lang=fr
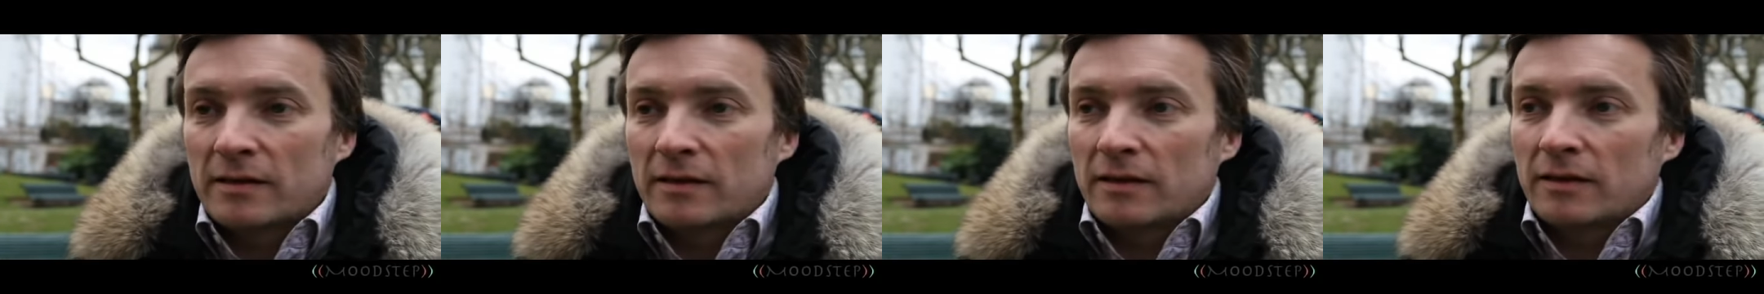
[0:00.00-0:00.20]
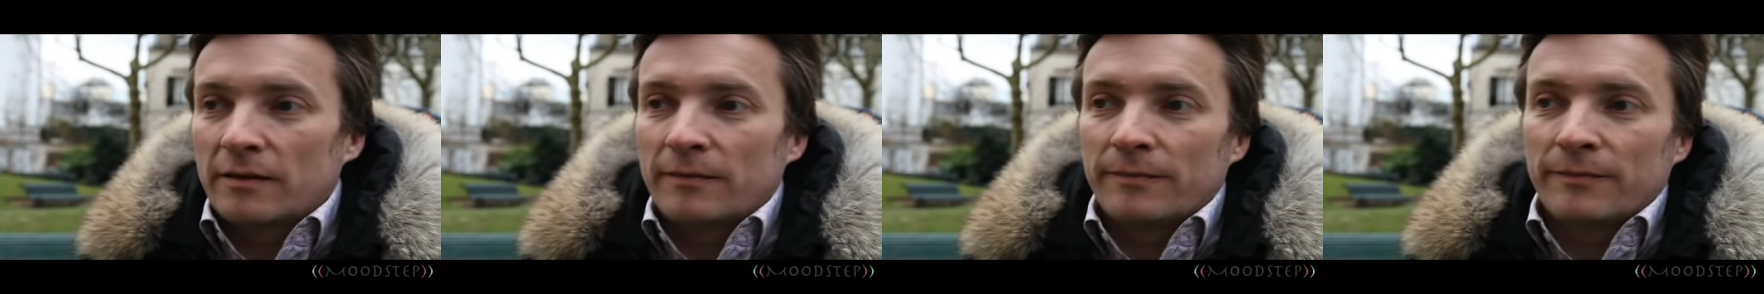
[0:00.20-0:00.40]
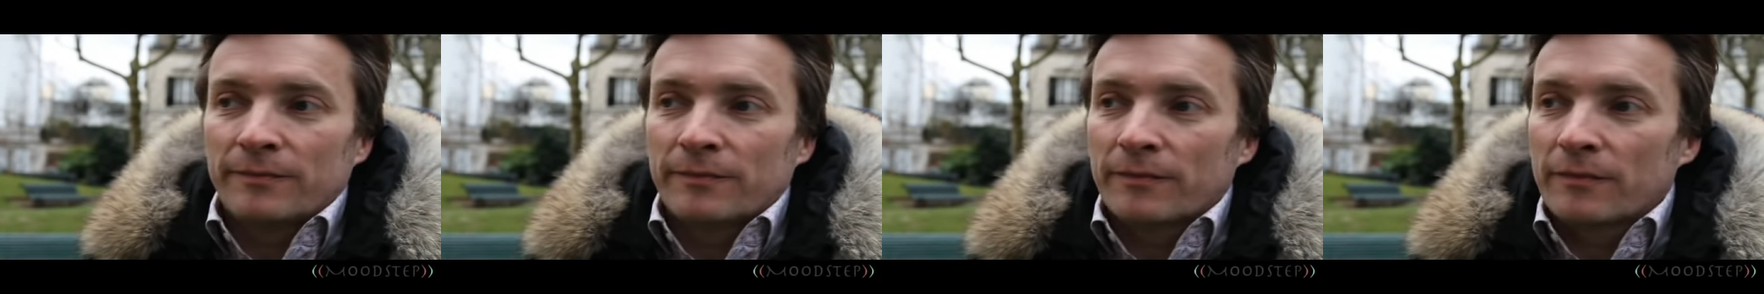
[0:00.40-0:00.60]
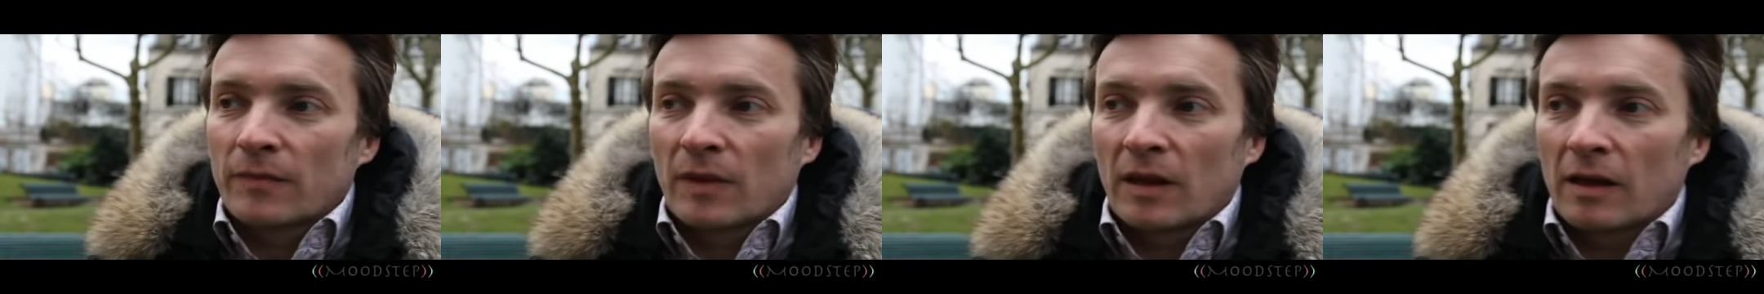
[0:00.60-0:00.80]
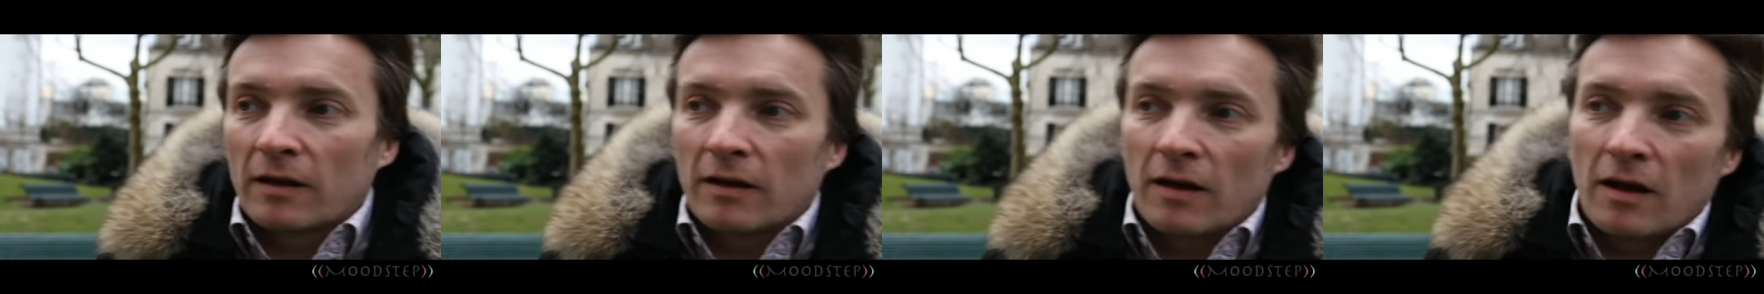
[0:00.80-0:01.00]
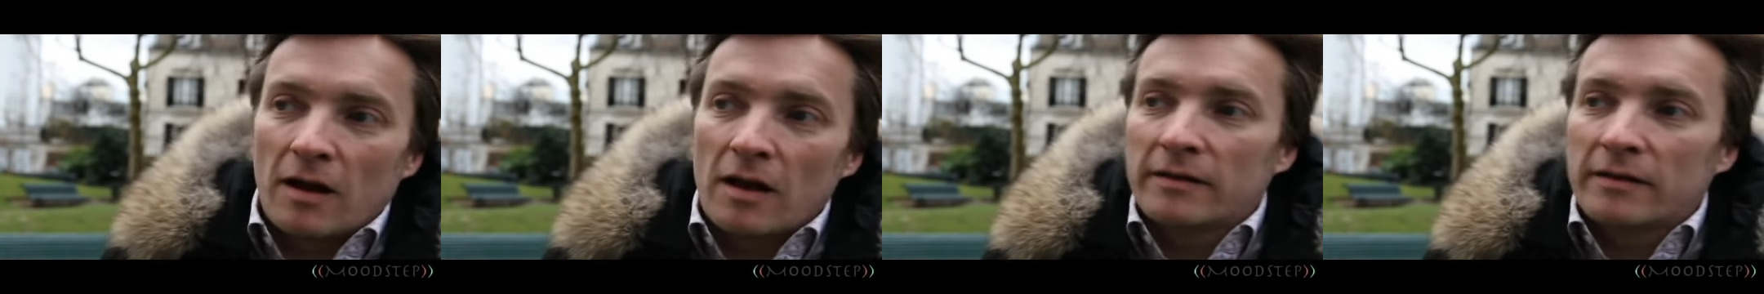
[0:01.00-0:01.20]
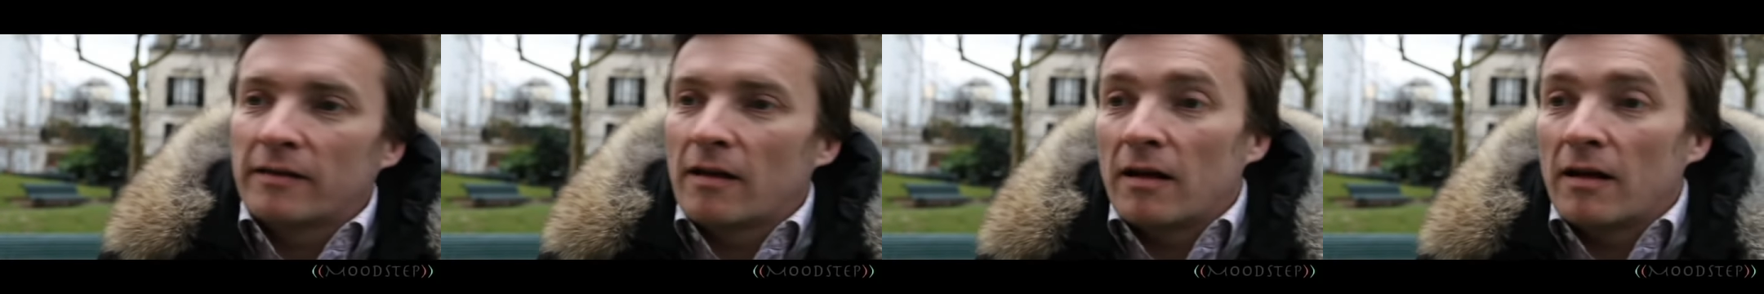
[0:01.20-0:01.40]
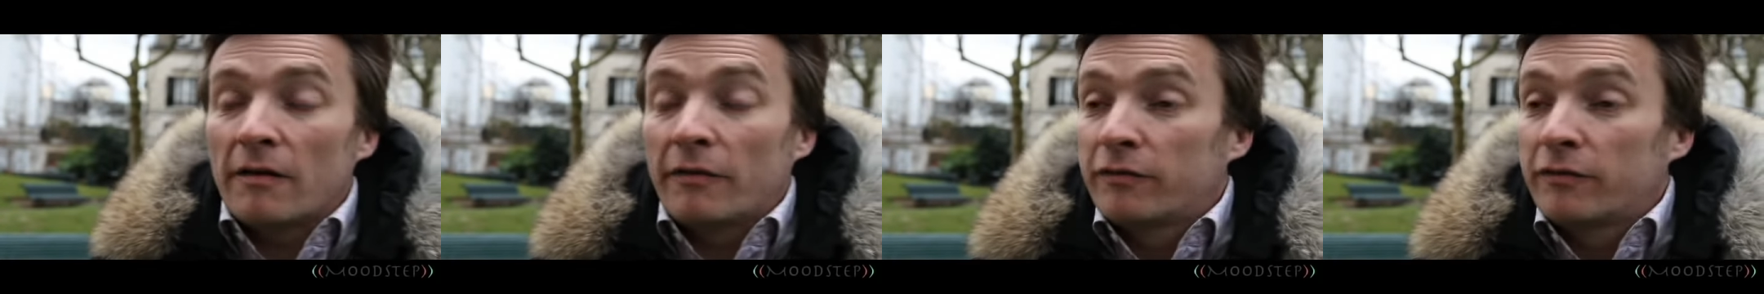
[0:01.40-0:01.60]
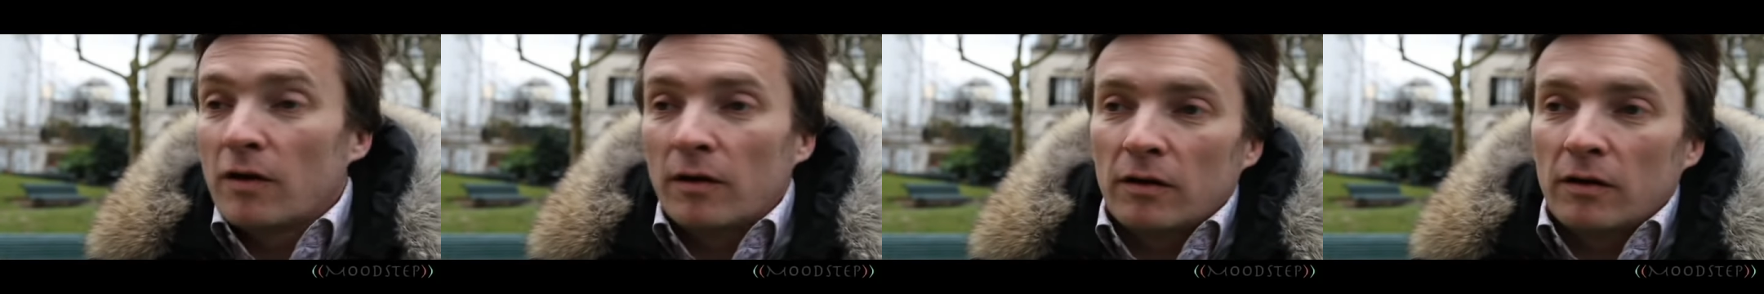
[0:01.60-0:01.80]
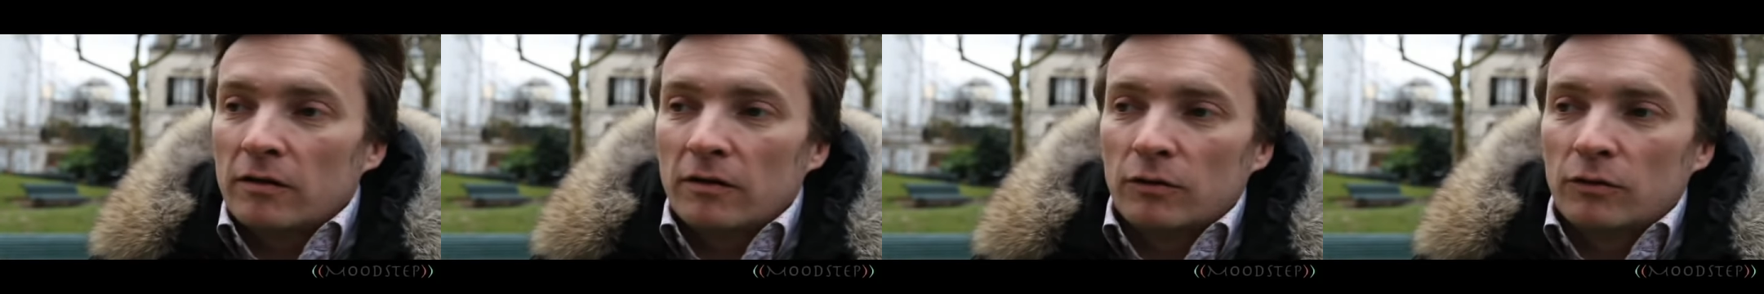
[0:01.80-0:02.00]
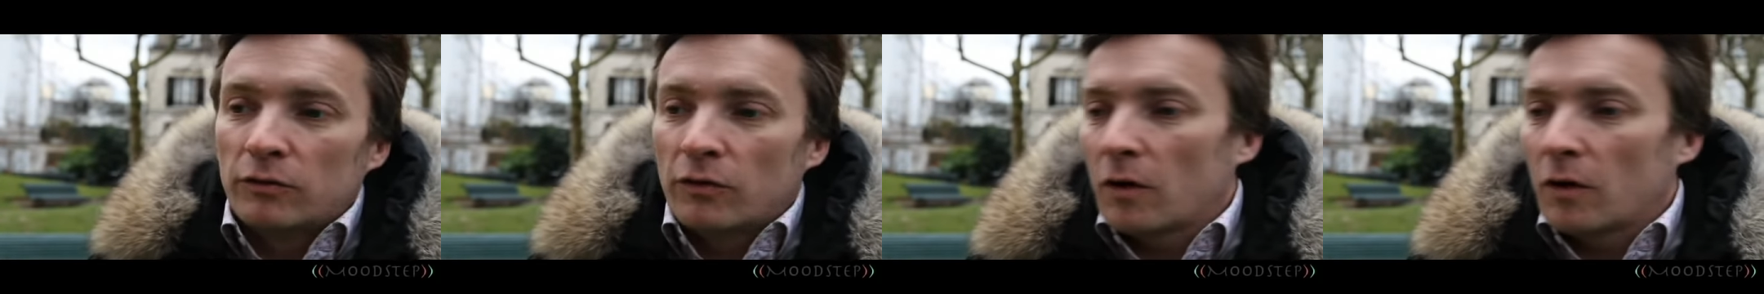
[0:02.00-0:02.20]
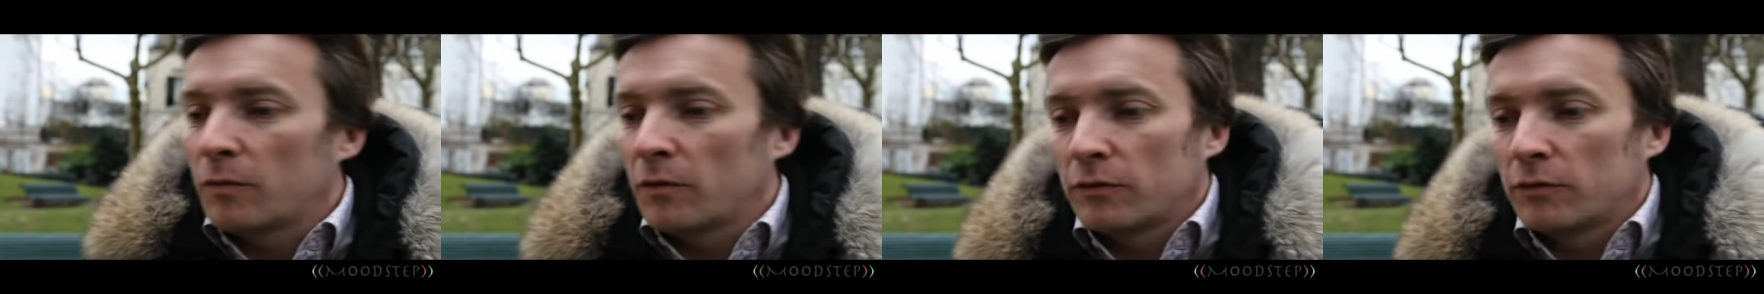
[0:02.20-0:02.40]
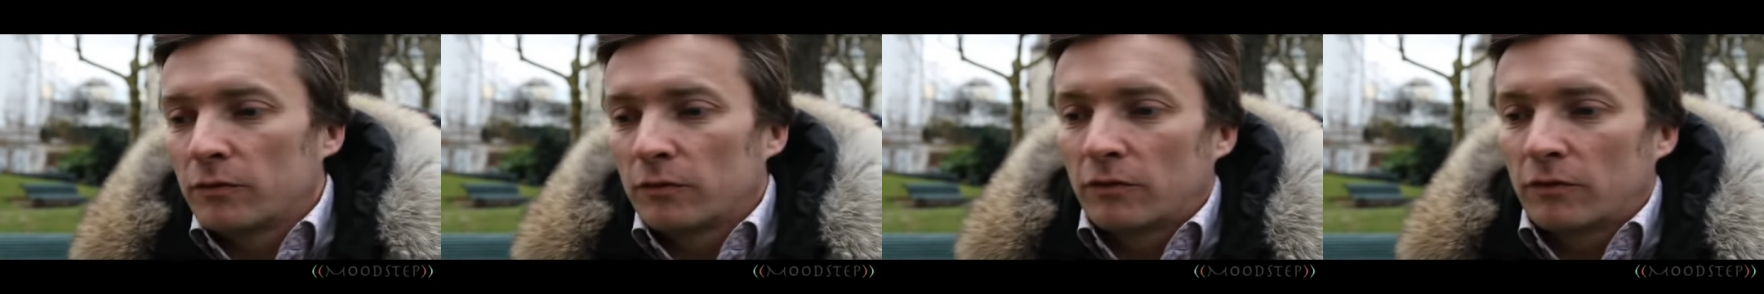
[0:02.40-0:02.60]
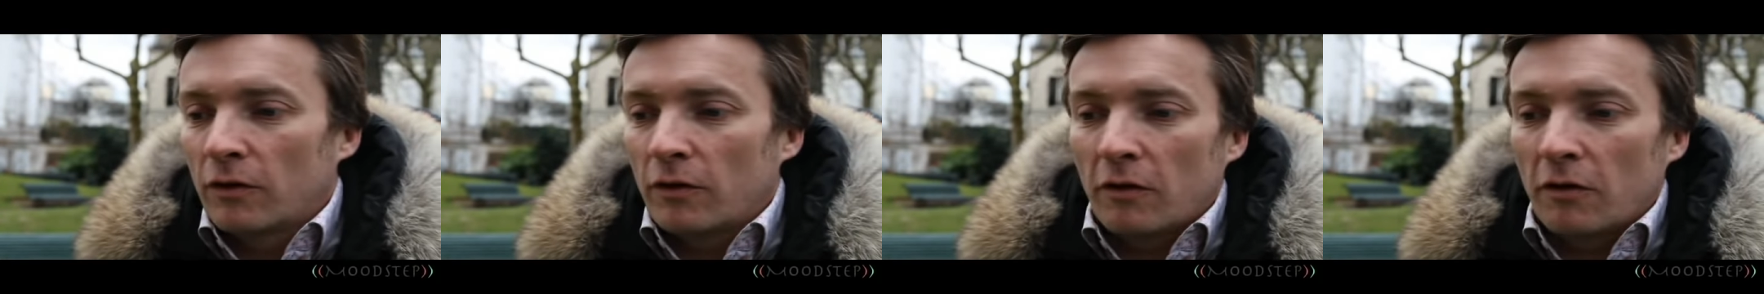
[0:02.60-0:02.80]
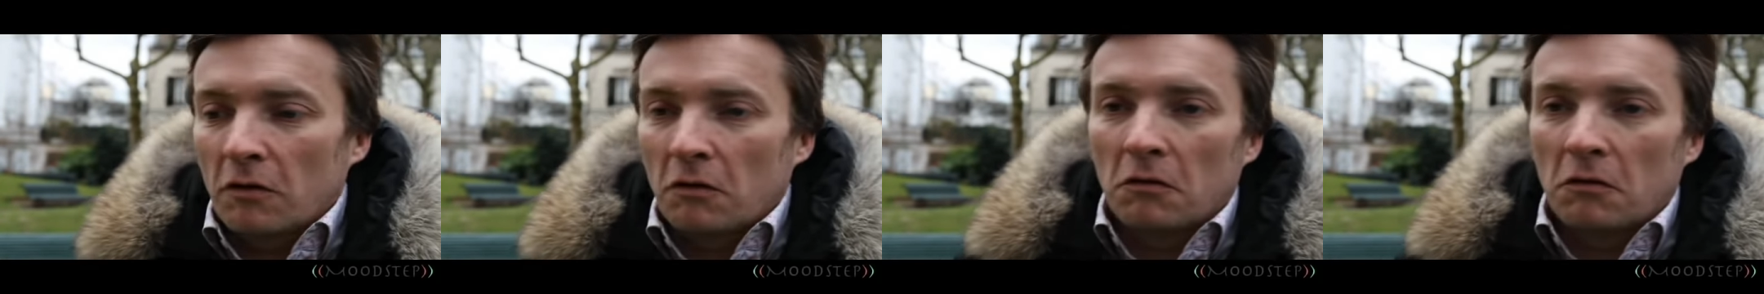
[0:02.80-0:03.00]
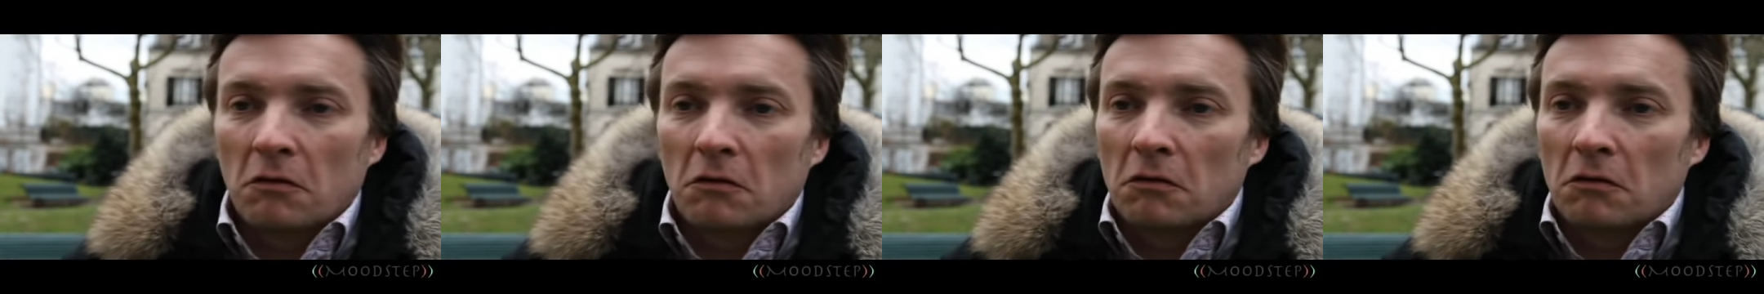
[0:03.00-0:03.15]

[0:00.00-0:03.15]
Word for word: Euh, là, c'est à la fois euh, auteur, producteur,